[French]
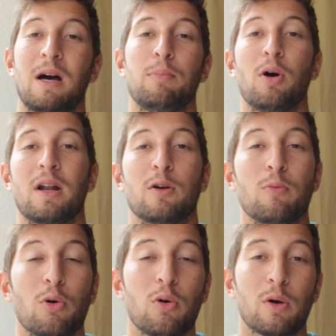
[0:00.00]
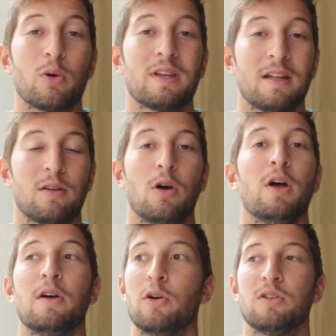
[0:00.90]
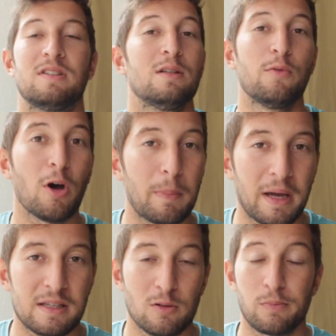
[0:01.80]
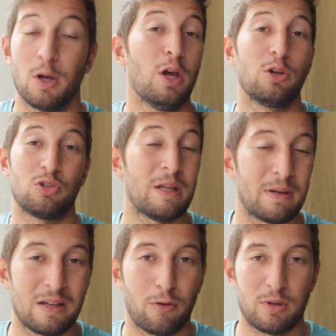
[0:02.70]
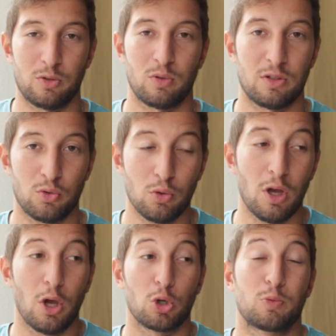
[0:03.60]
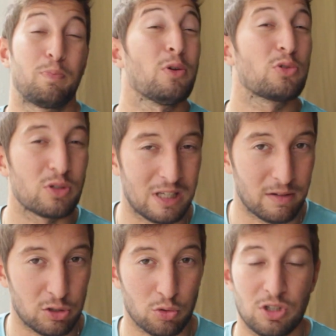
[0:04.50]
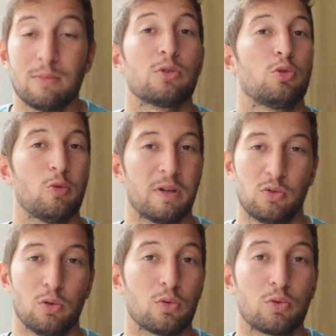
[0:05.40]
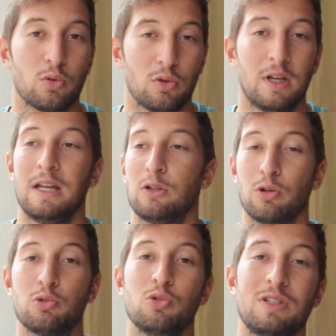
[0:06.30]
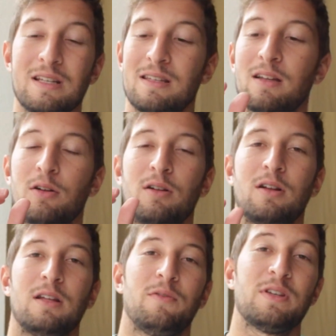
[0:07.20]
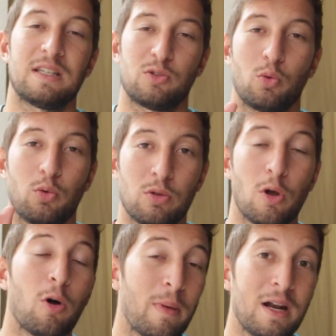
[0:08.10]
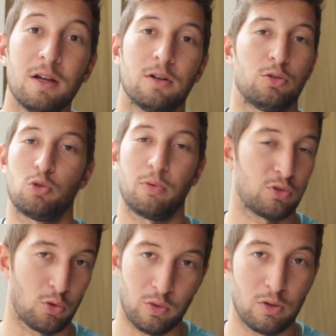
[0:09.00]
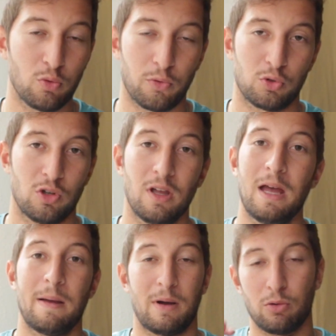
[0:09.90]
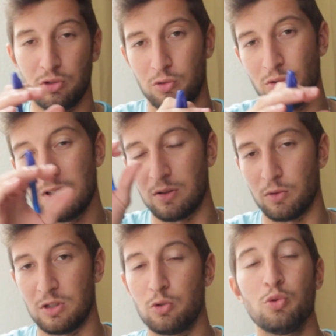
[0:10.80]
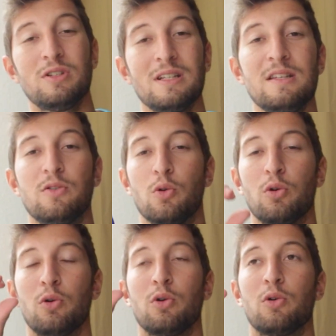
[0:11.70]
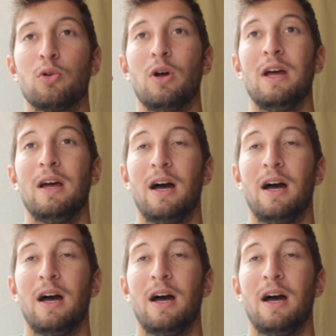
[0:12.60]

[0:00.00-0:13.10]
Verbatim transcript: par rapport à la GoPro Hero 4 Silver par exemple. Je n'ai pas d'informations là-dessus. Je pense que ça va changer, mais je ne suis pas sûr. Donc, tant que tu utilises les fixations normales, je pense que oui, tout fonctionne. Par contre, tu utilises, si tu utilises euh,